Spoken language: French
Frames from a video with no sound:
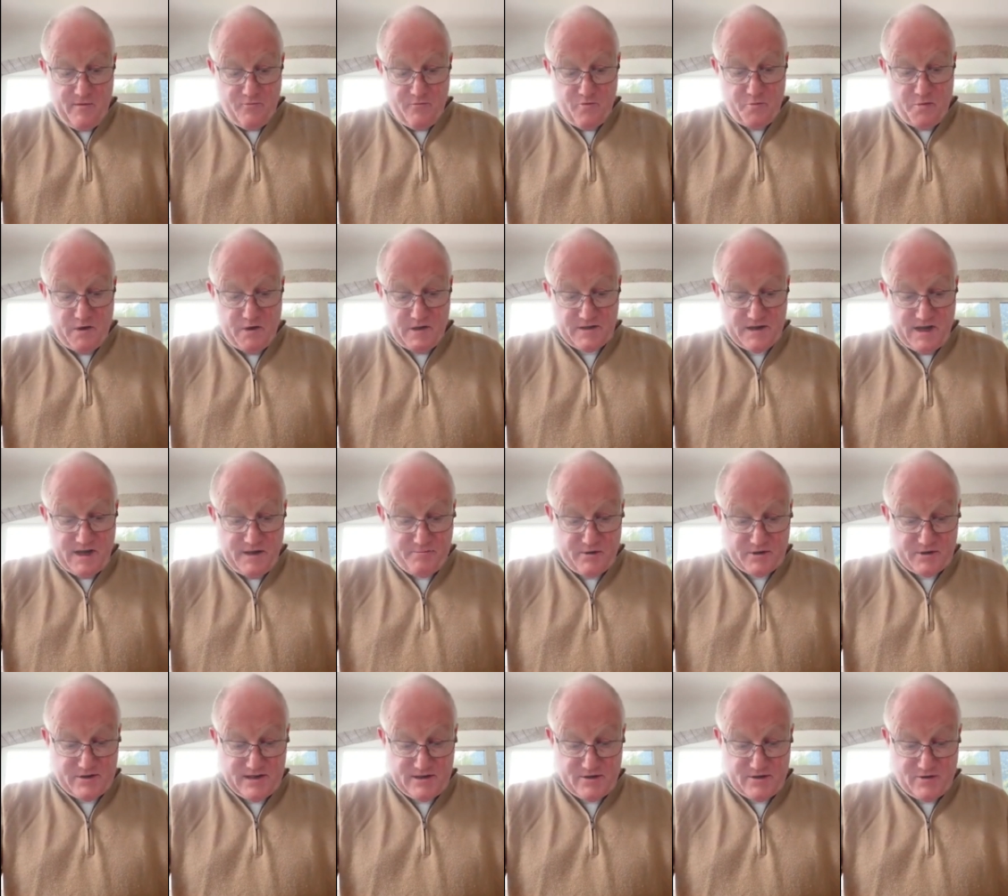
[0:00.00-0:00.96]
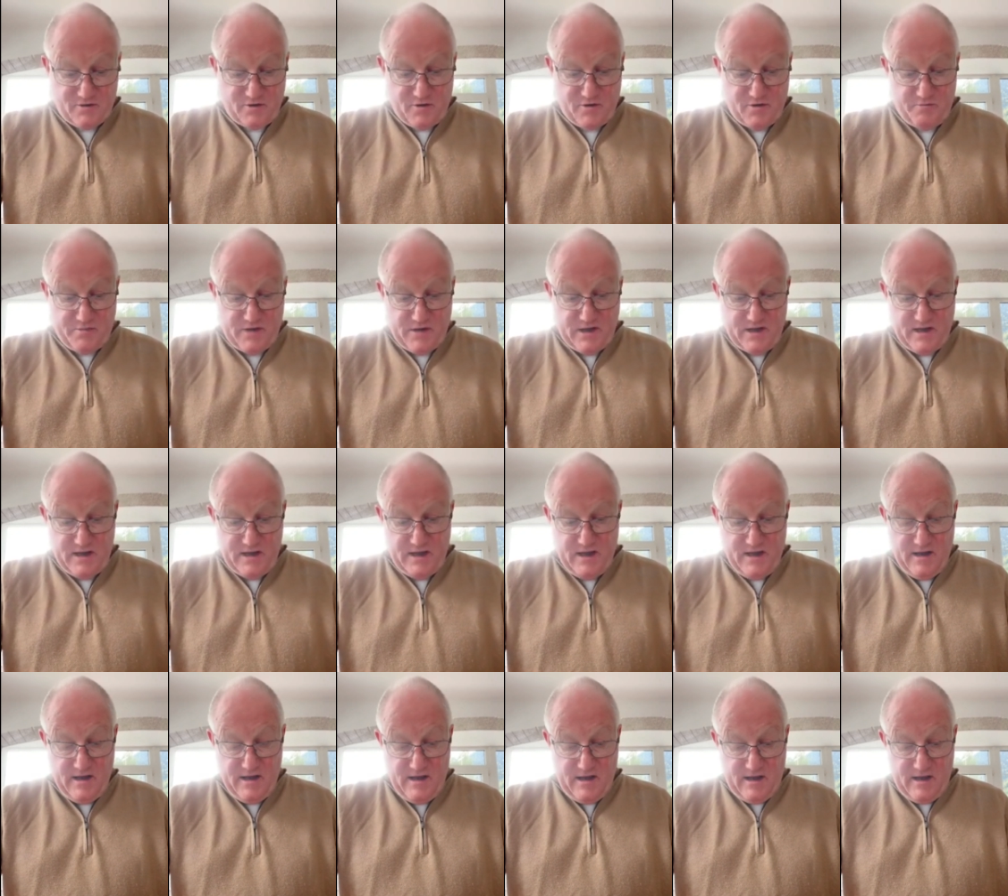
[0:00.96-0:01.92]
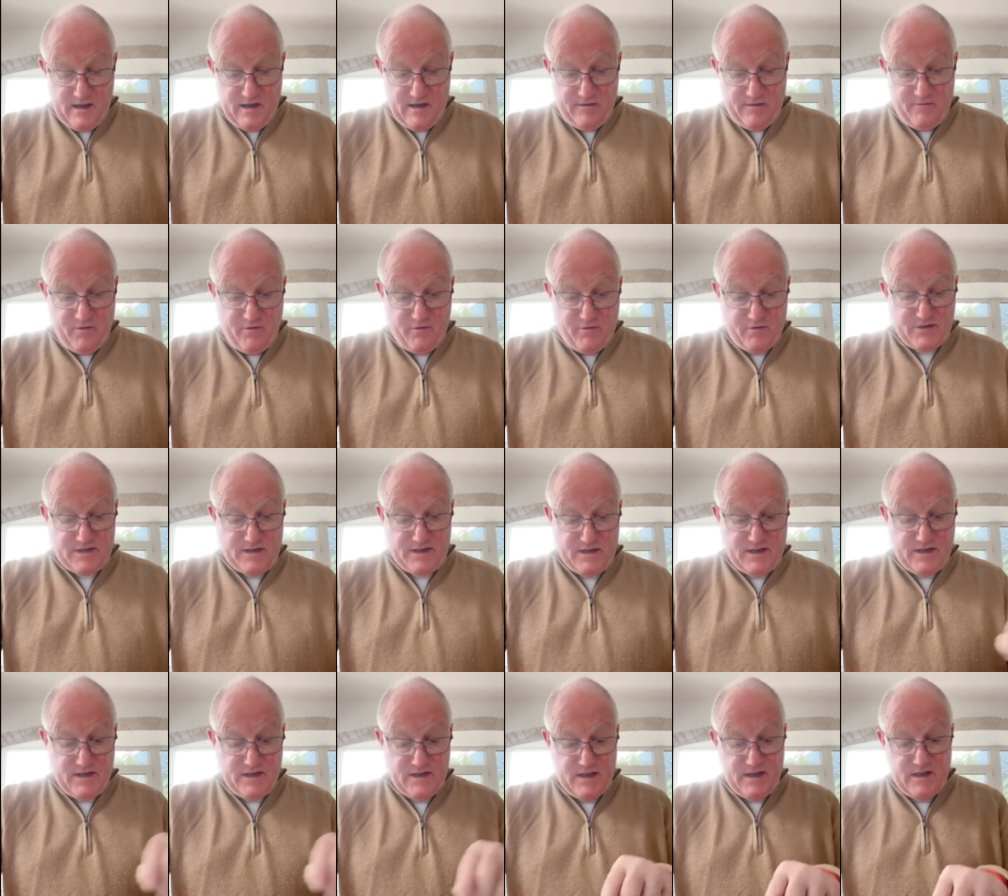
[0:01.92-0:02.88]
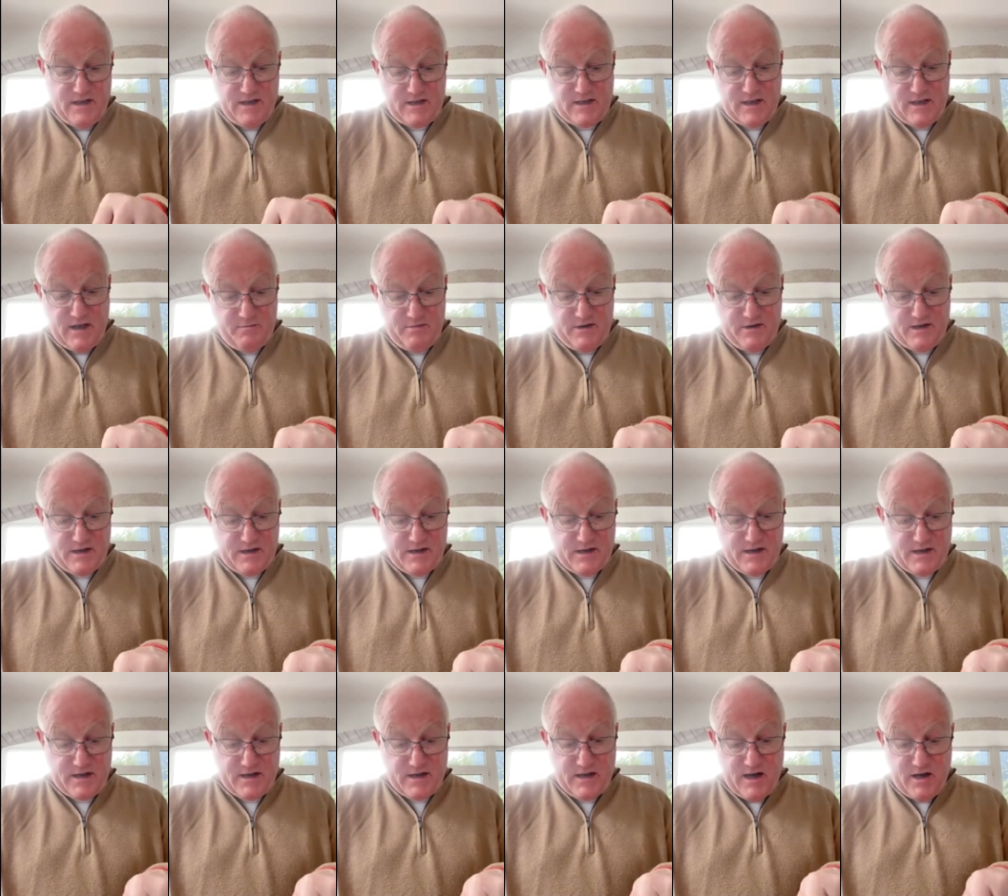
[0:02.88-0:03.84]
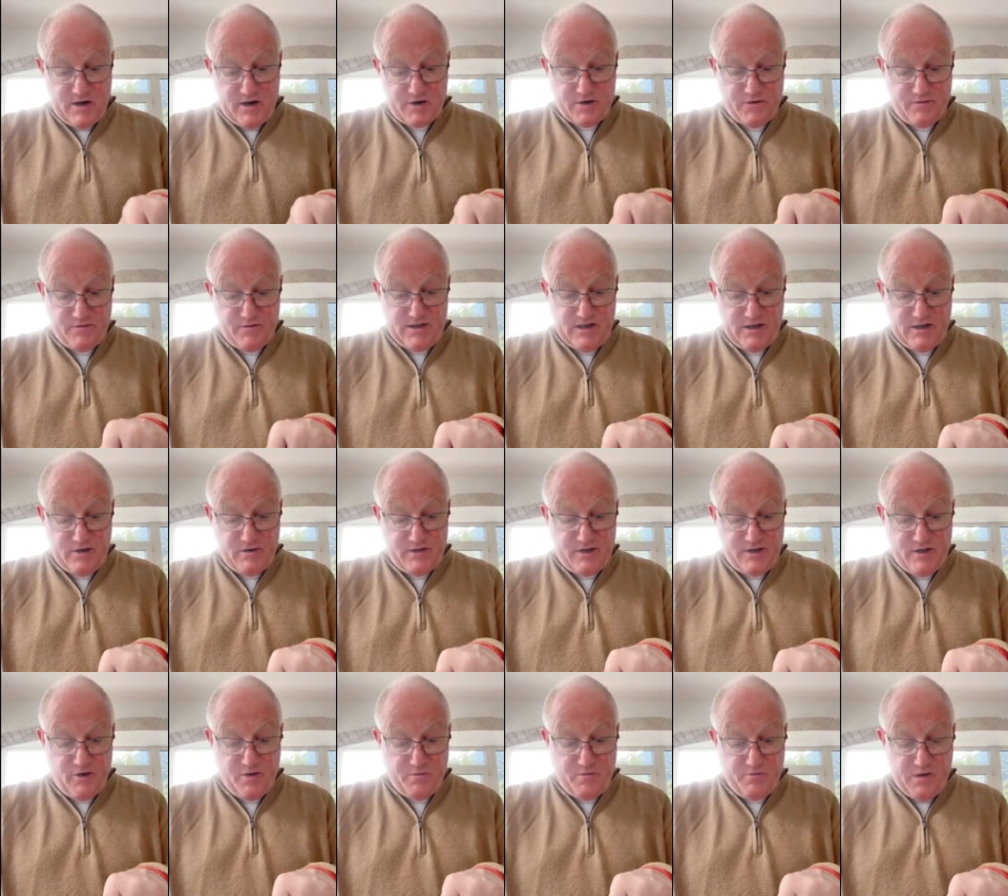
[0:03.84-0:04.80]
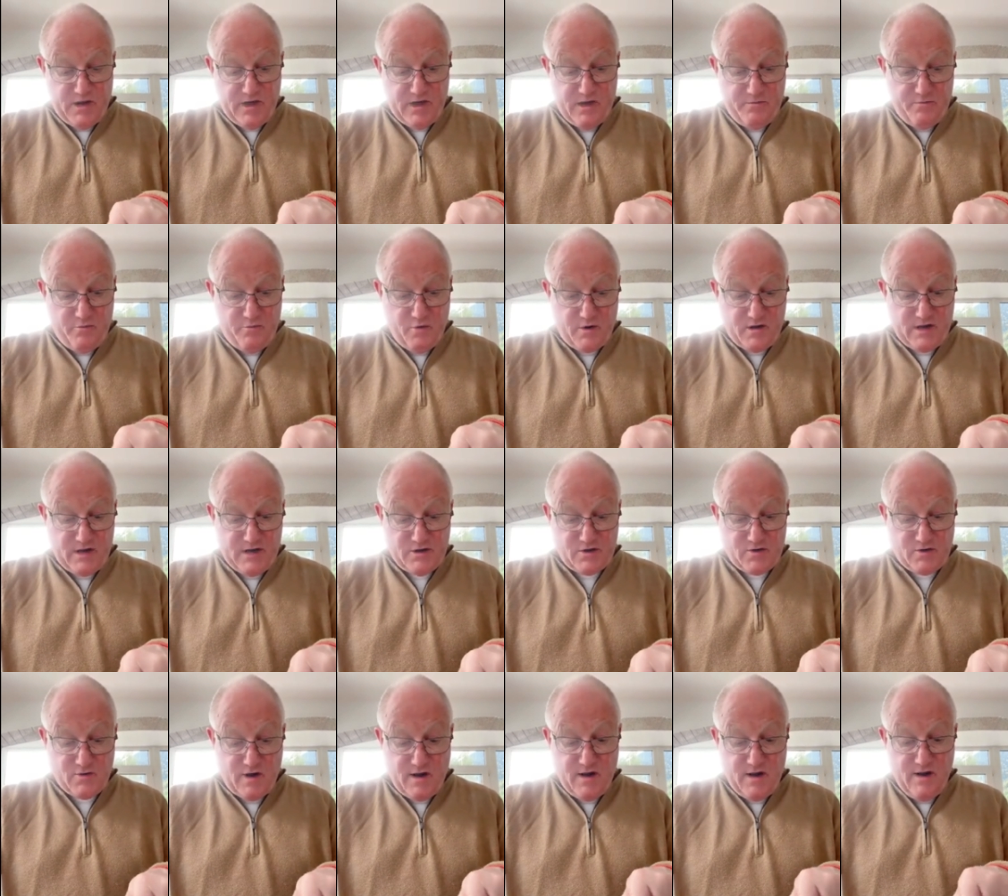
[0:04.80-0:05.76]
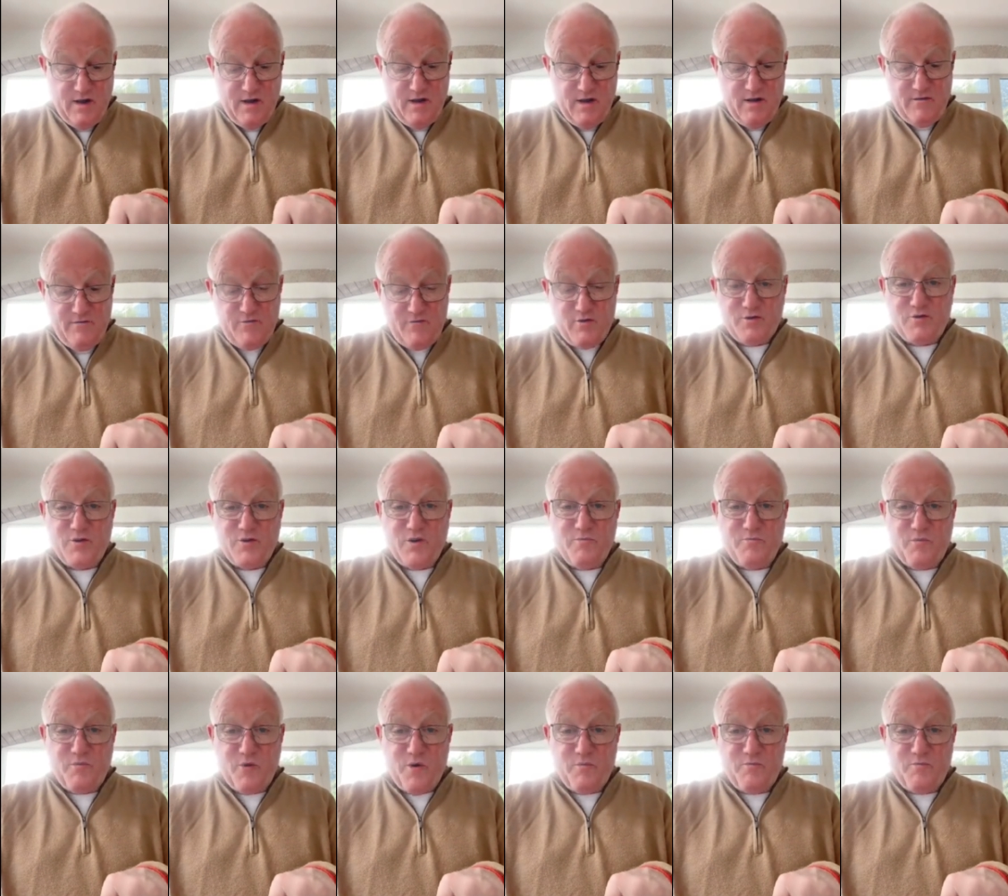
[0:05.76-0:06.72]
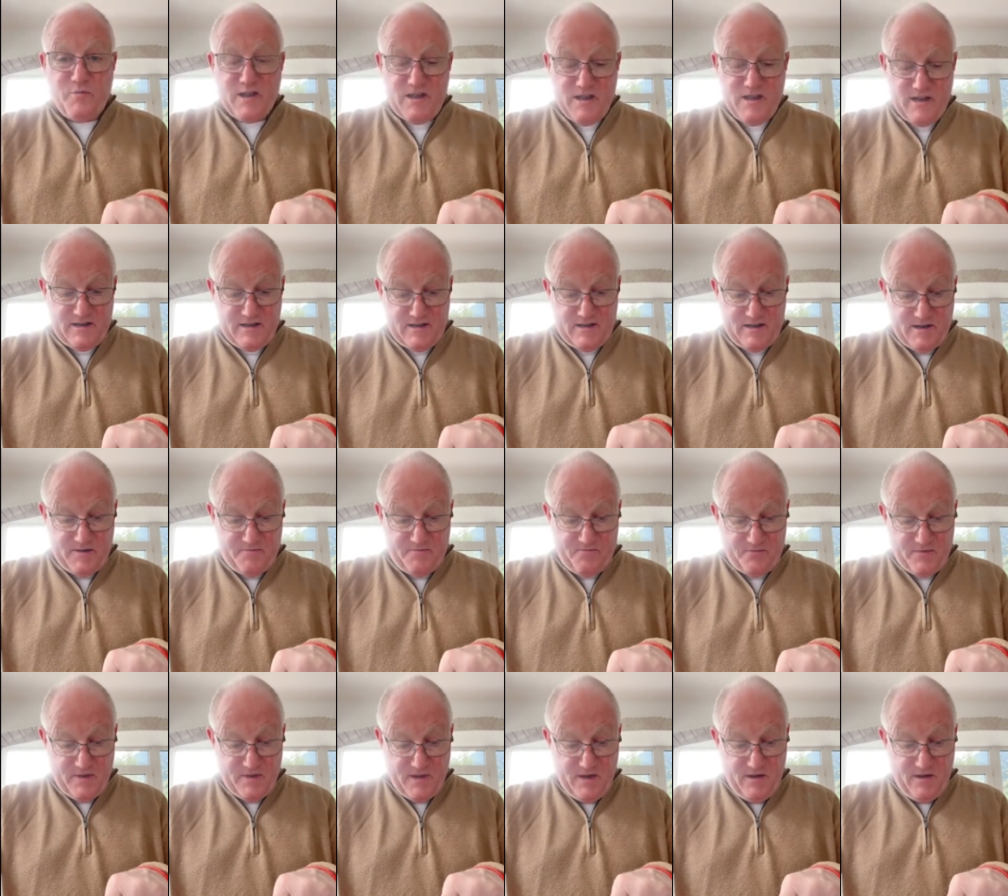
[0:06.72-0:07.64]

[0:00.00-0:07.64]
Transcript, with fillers: Vous prendrez possession du pays et vous vous y établirez, car je vous ai donné le pays pour qu'il soit votre propriété.